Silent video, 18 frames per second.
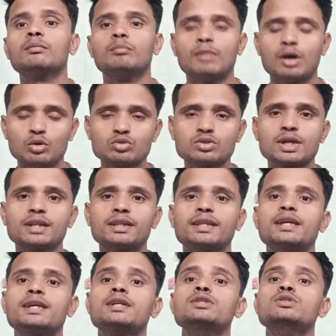माउस
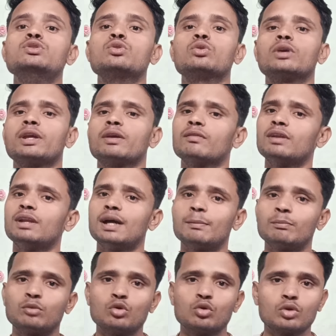आते हैं जो केवल
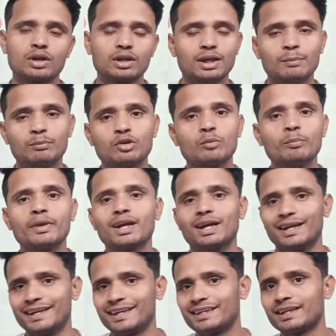आपको लैपटॉप में
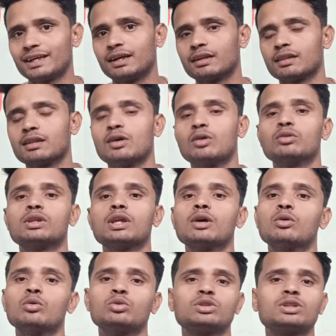कनेक्ट करना
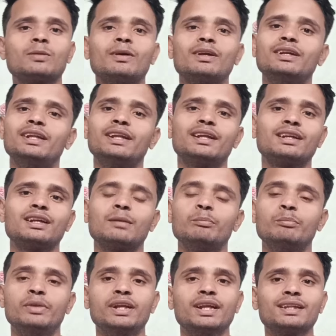होता है और उसके बाद डायरेक्ट
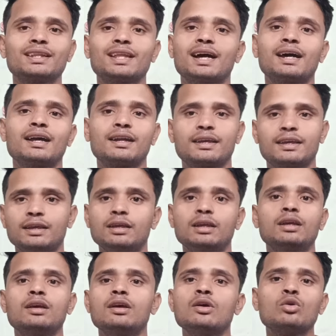आप बिना तार के